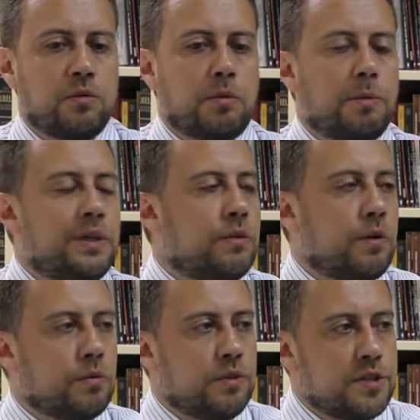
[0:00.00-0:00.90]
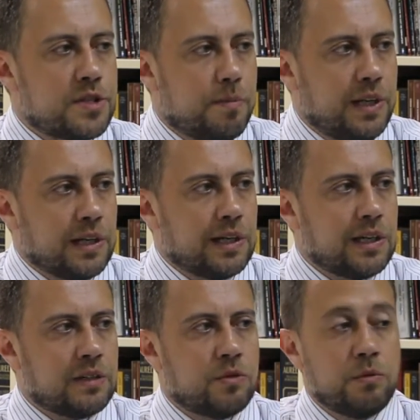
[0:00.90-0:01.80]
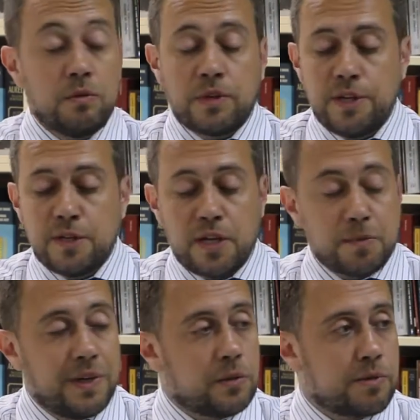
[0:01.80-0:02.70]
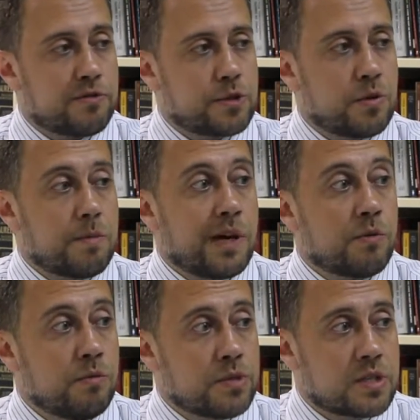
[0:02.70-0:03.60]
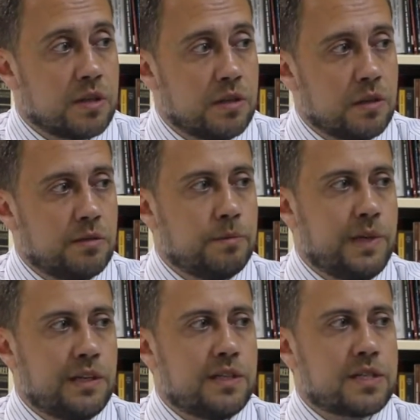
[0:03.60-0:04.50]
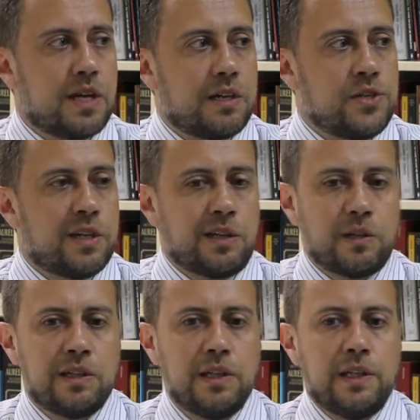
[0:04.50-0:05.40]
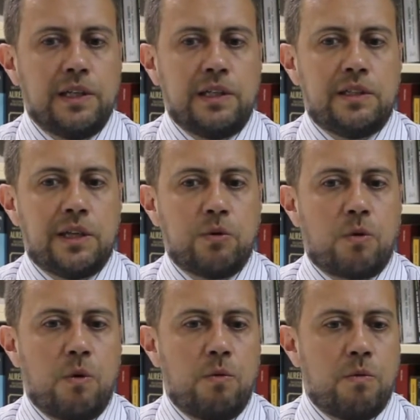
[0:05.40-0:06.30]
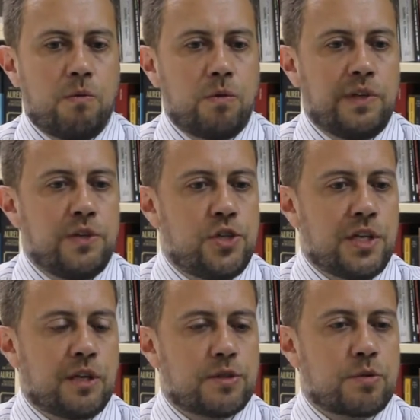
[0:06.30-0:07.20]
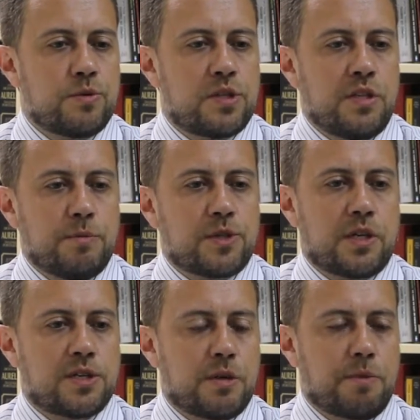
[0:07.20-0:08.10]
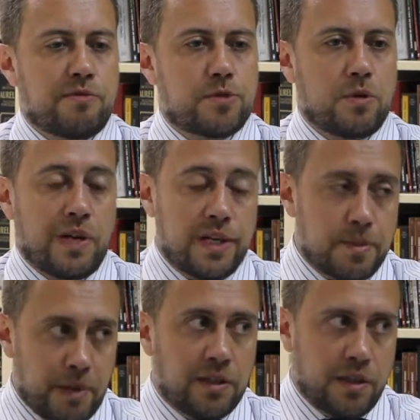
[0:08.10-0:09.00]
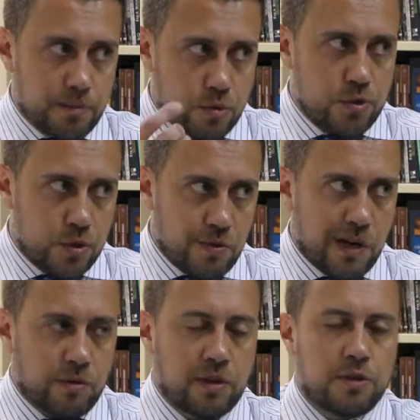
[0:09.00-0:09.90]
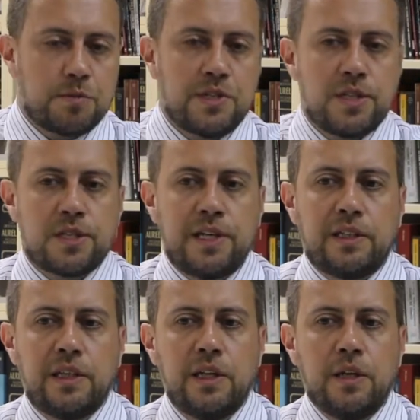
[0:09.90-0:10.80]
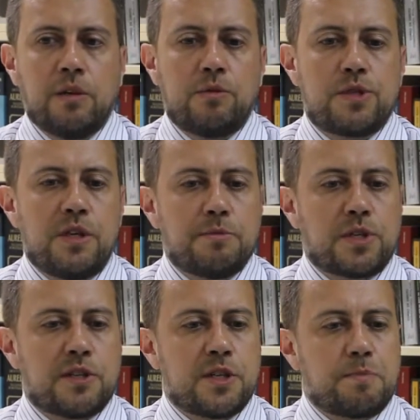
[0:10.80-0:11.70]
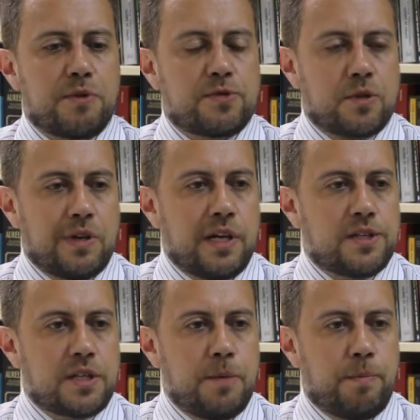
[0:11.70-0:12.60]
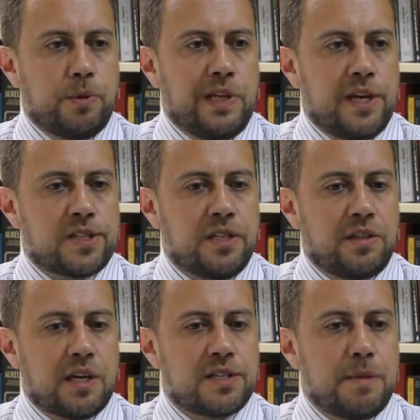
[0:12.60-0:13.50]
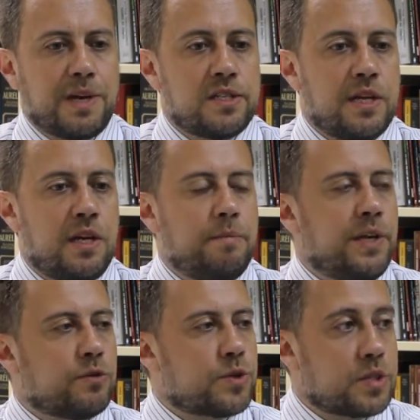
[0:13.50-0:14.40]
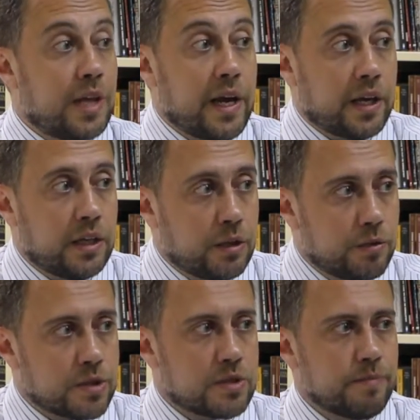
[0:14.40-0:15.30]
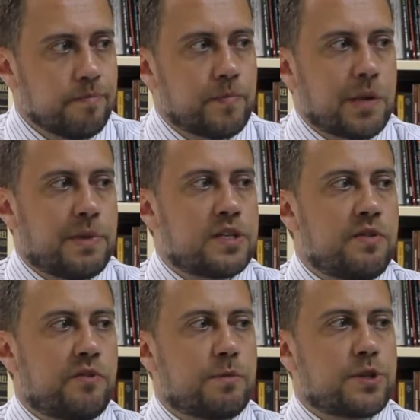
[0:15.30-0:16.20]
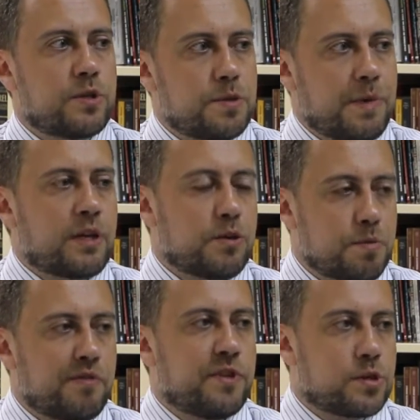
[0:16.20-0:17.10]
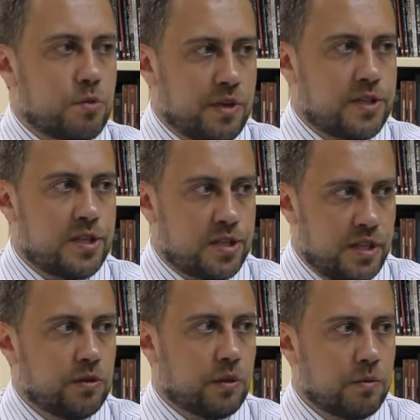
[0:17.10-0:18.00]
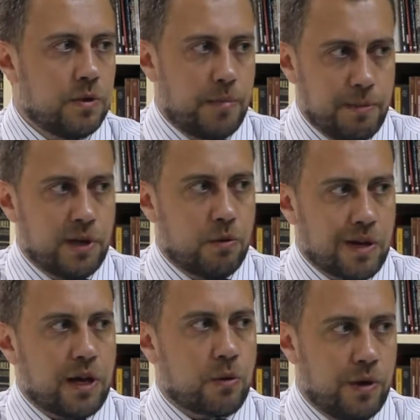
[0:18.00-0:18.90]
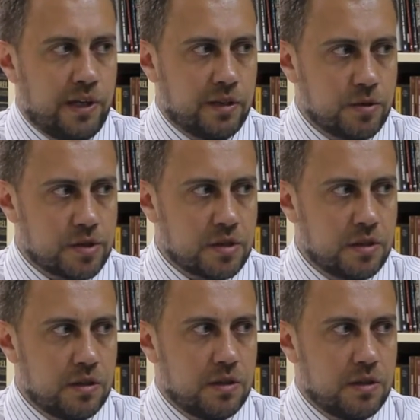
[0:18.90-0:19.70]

normalmente é um aluno indisciplinado, é um aluno que desrespeita o professor, bagunça o ambiente em sala de aula. Então, com o Dedica, nós conseguimos trazer profissionais, e pretendemos continuar agora em 2017, conseguimos trazer profissionais que pudessem trazer mais elementos técnicos mais informações para que os professores se sintam, em primeiro lugar, acolhidos